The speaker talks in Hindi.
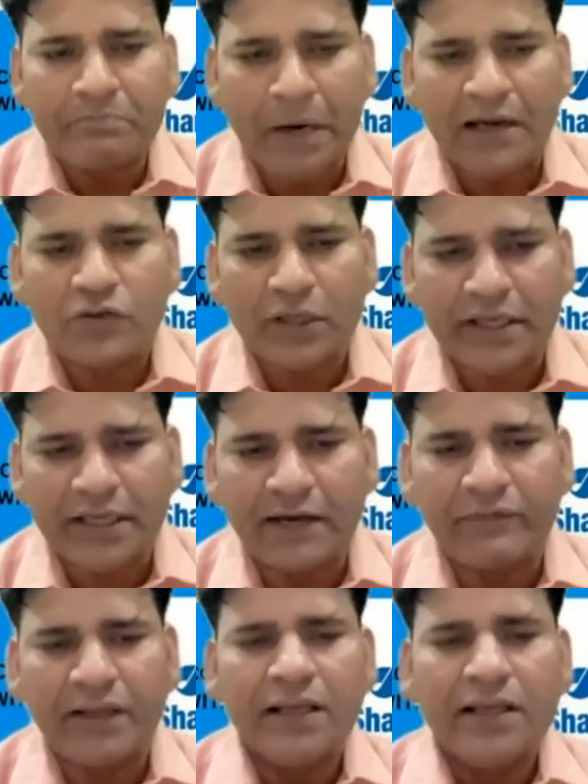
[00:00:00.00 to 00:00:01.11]
बारह सौ
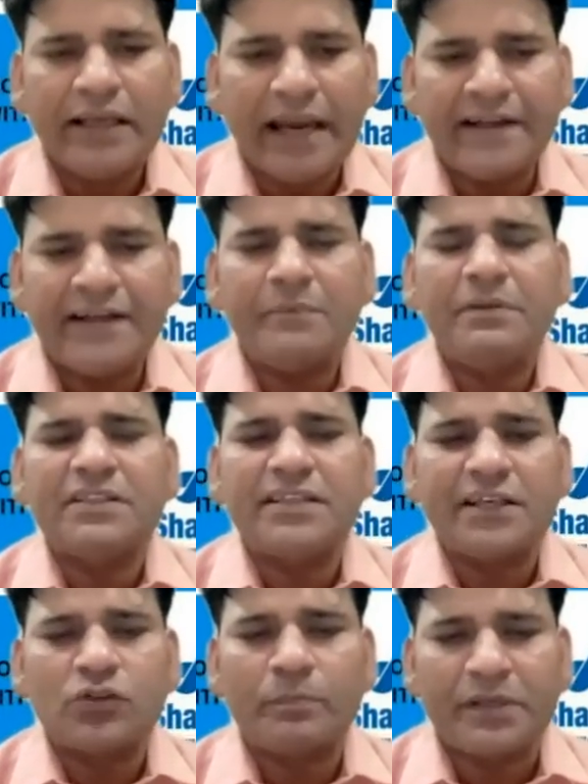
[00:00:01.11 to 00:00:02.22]
इक्यानवे एनटीपीसी
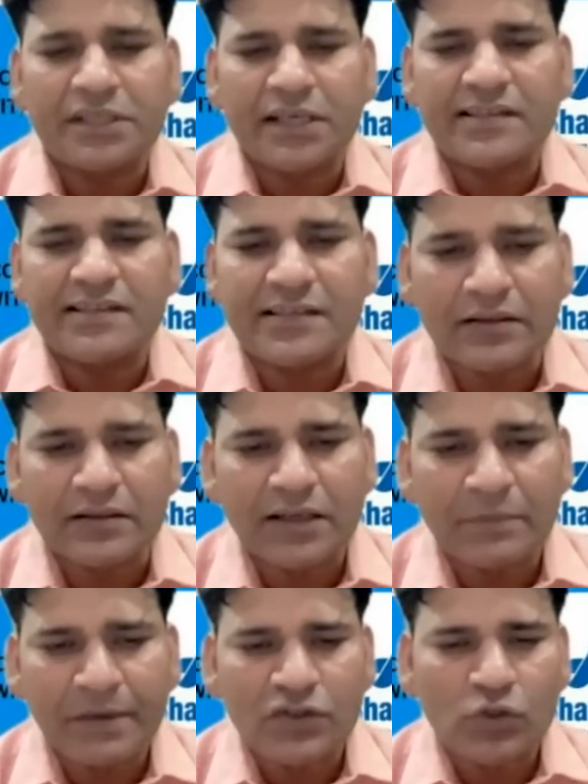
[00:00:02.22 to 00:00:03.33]
एक सौ पिचासी सत्तर के
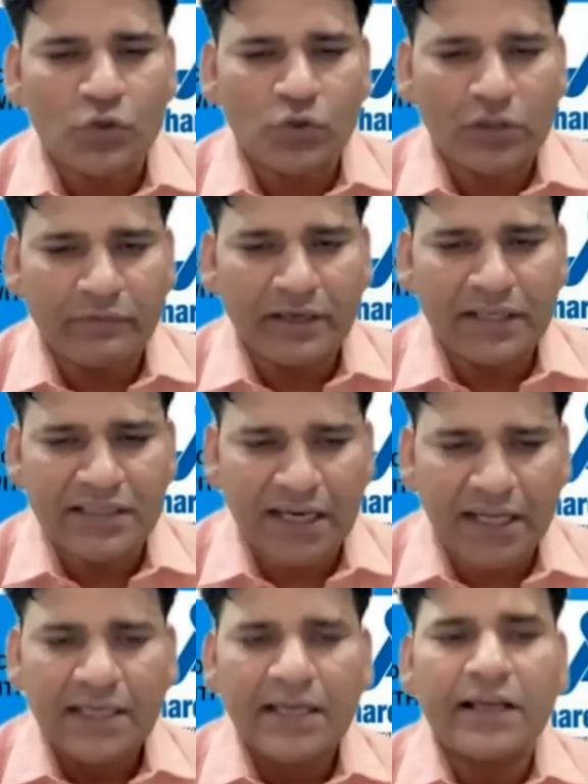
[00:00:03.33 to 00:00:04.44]
पास क्लोज होते हुए नजर
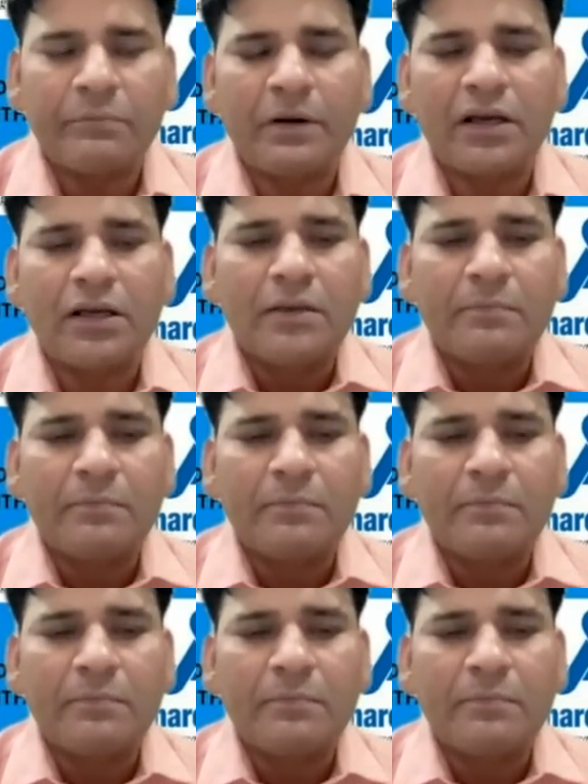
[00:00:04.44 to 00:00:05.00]
आए लगभग